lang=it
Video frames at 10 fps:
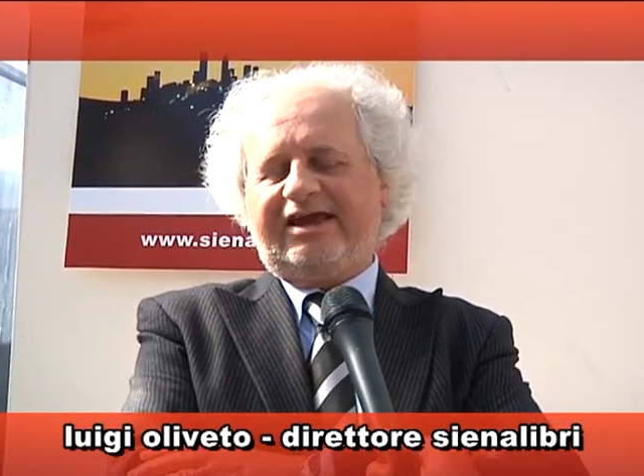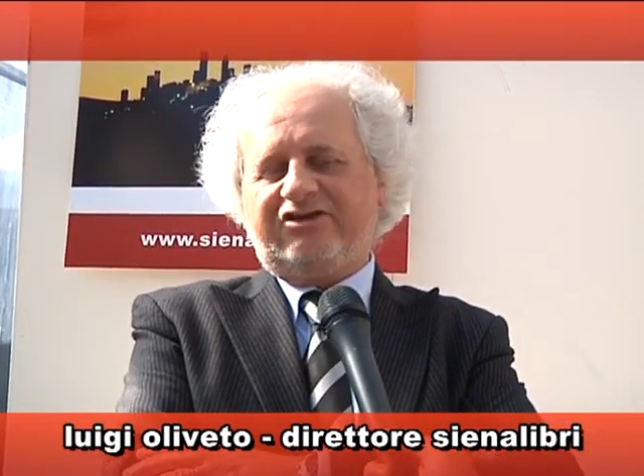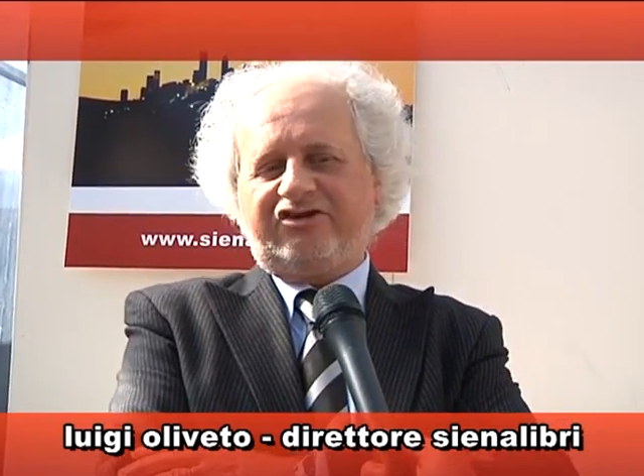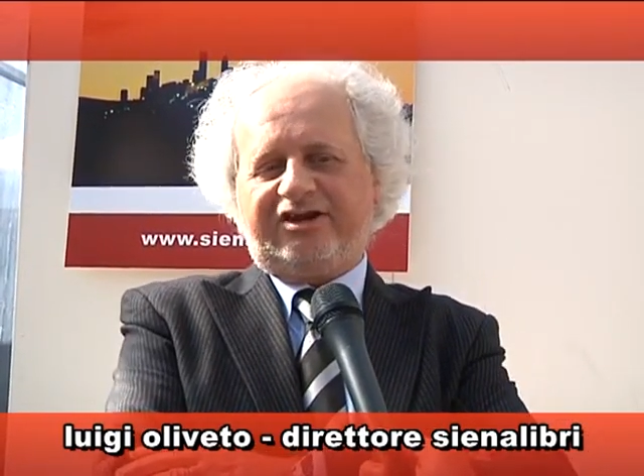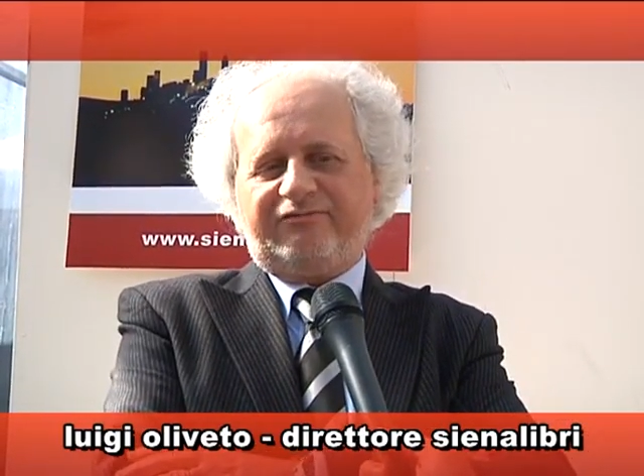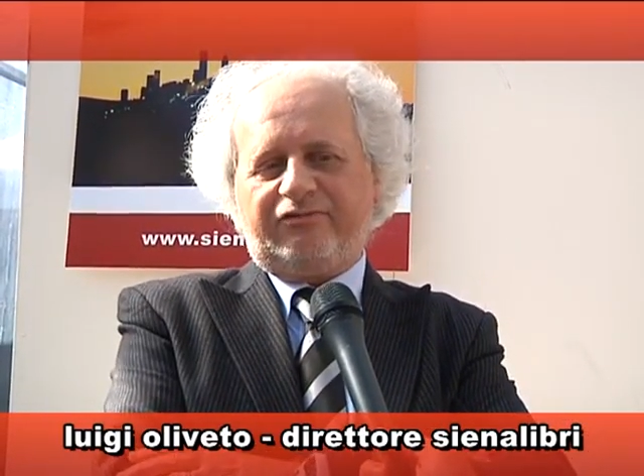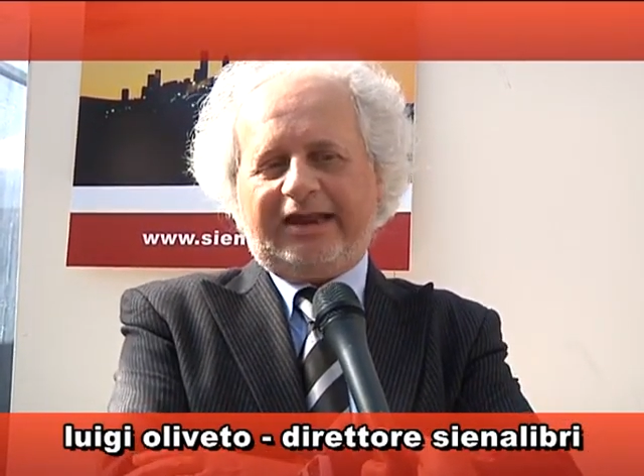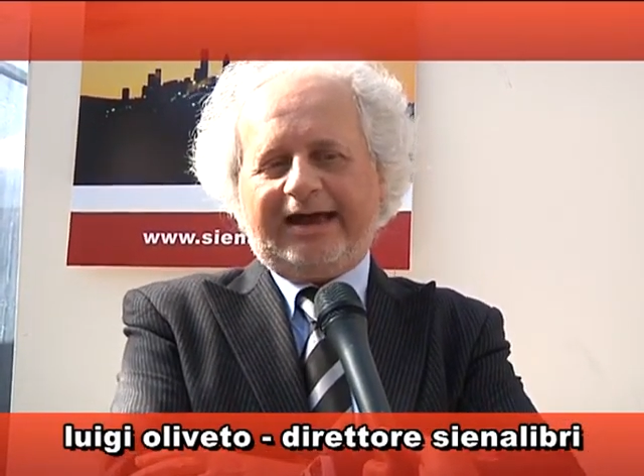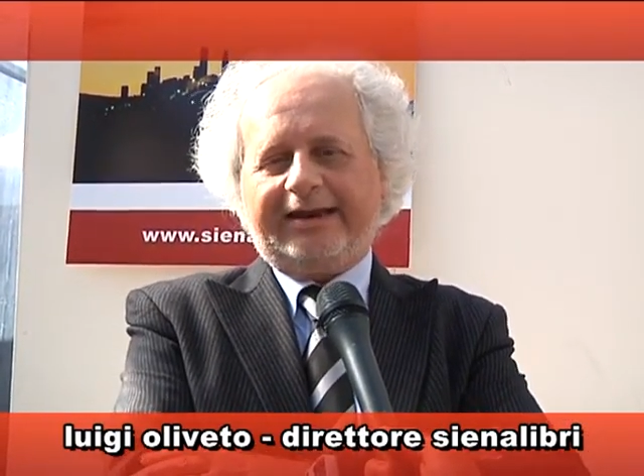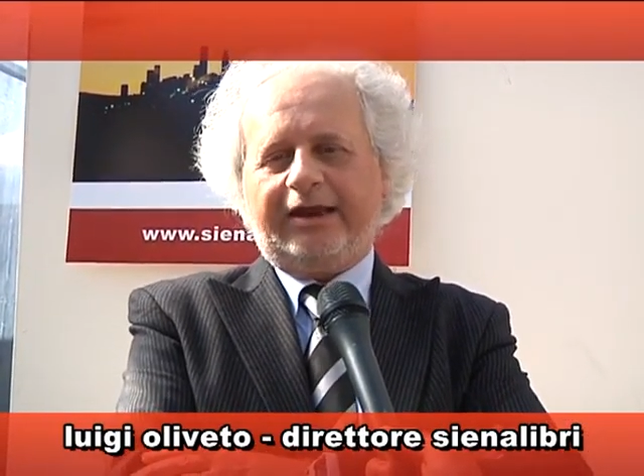leggere e
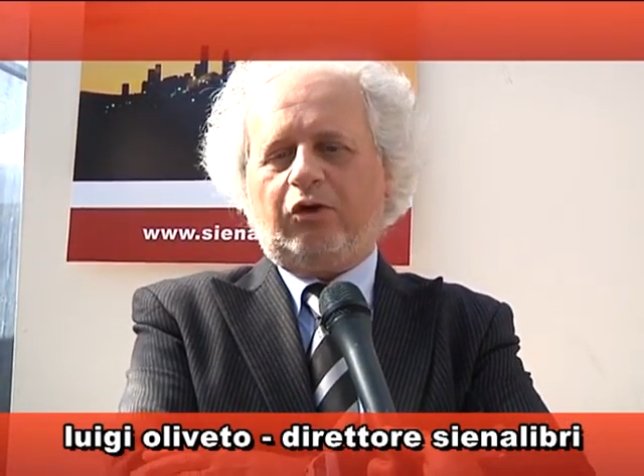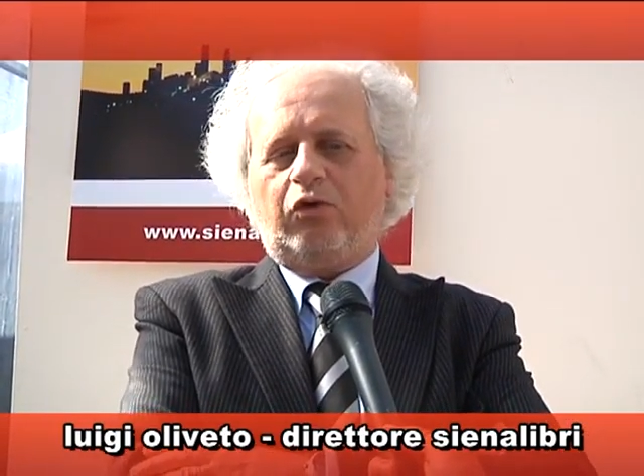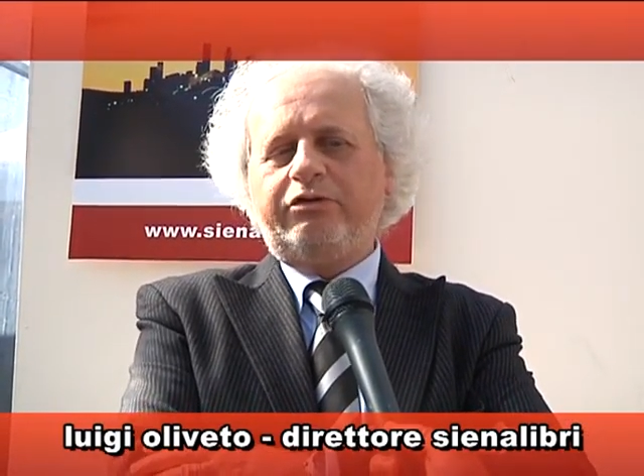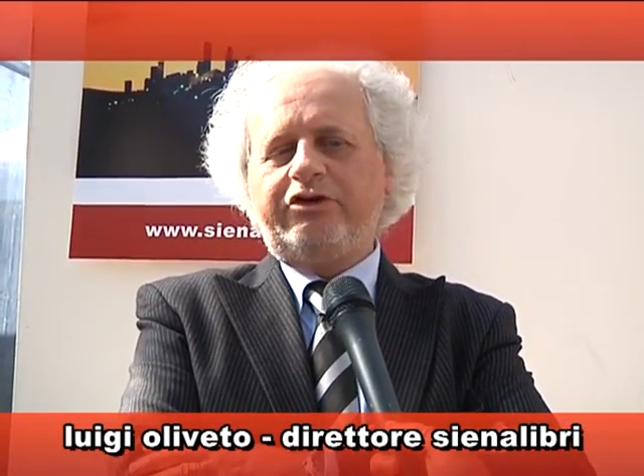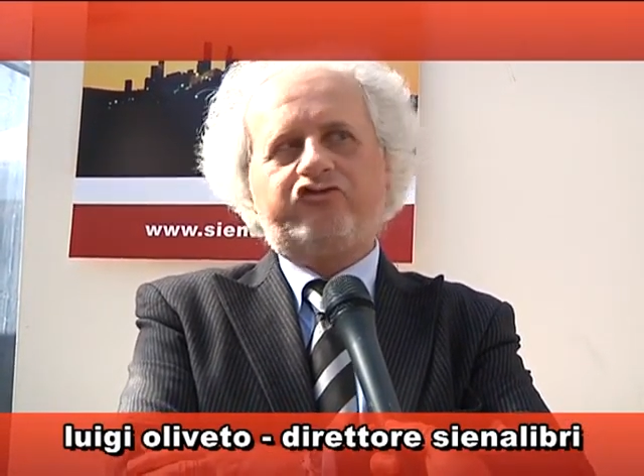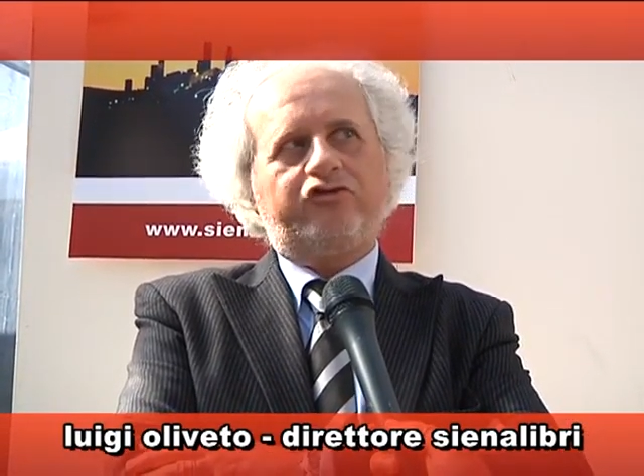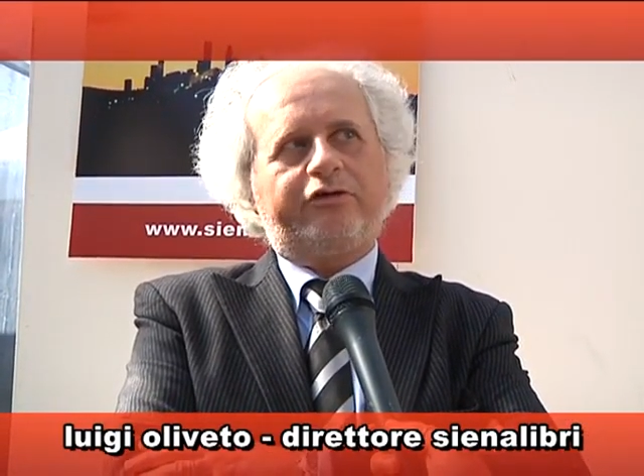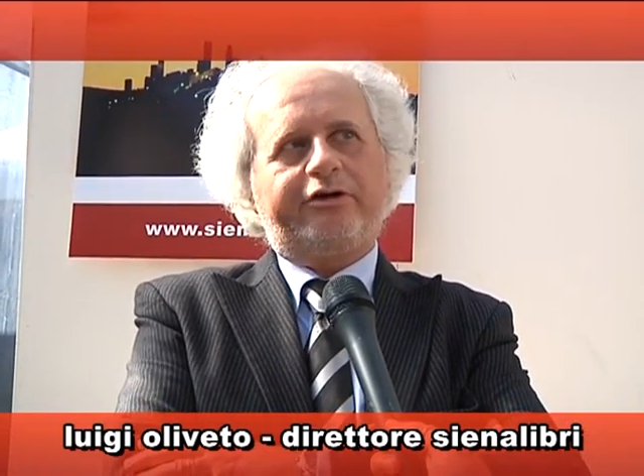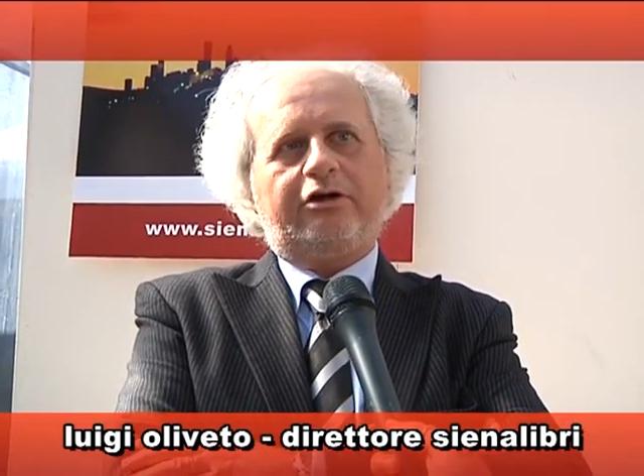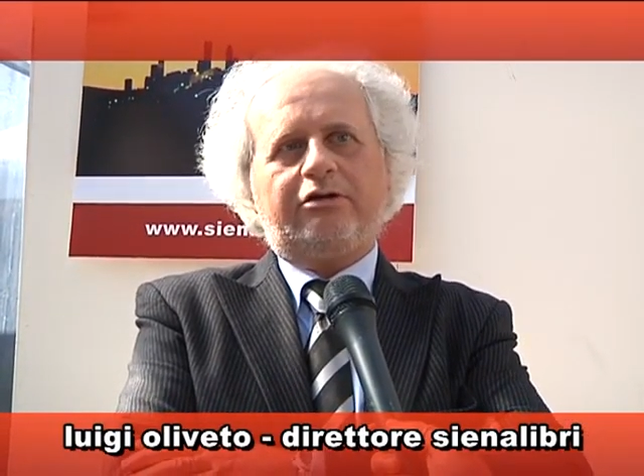volare ogni
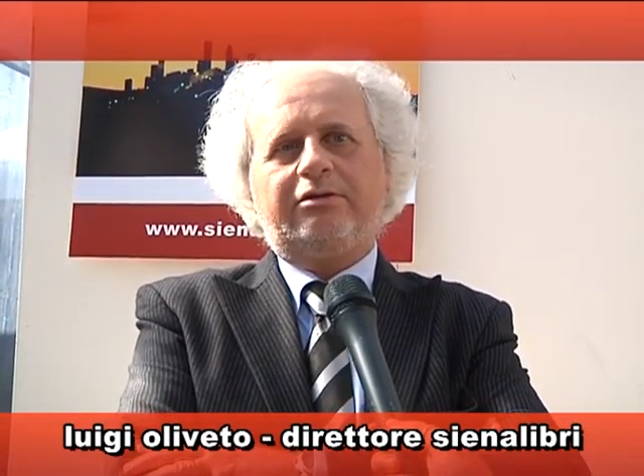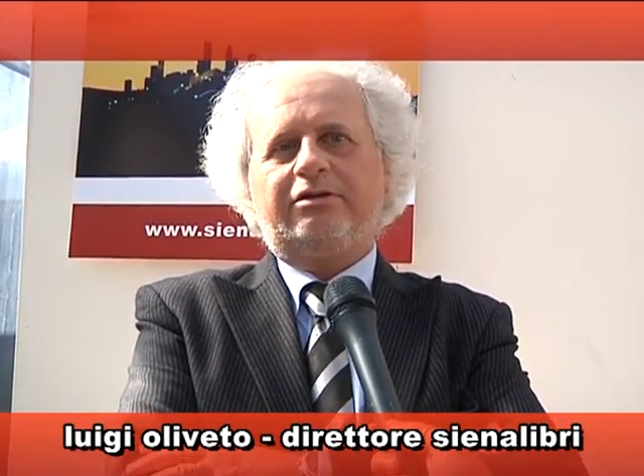giorno